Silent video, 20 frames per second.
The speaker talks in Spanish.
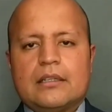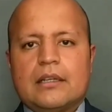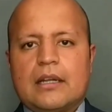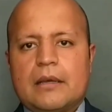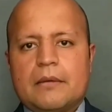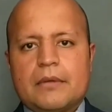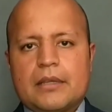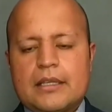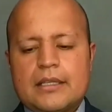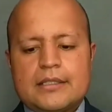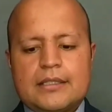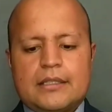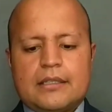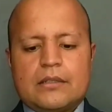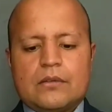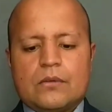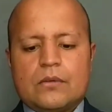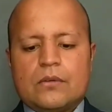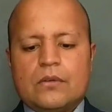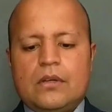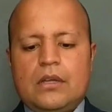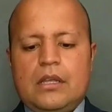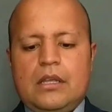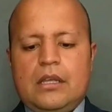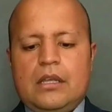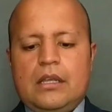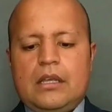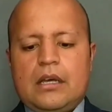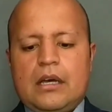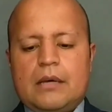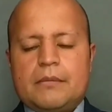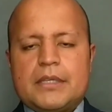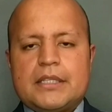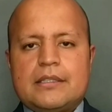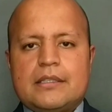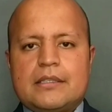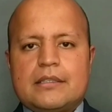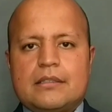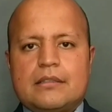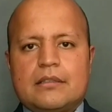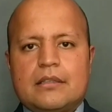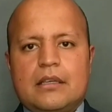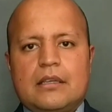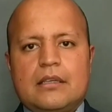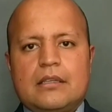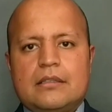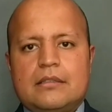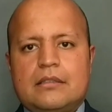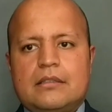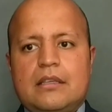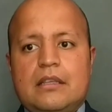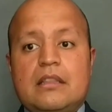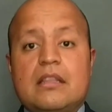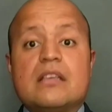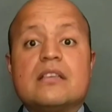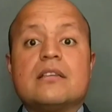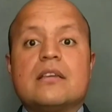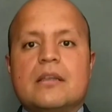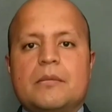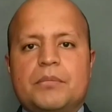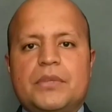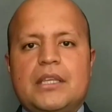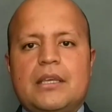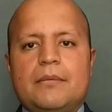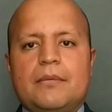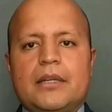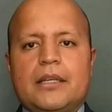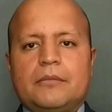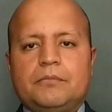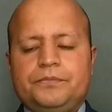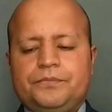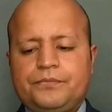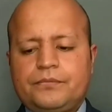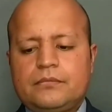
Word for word: La verdad es que no, a veces es indescriptible.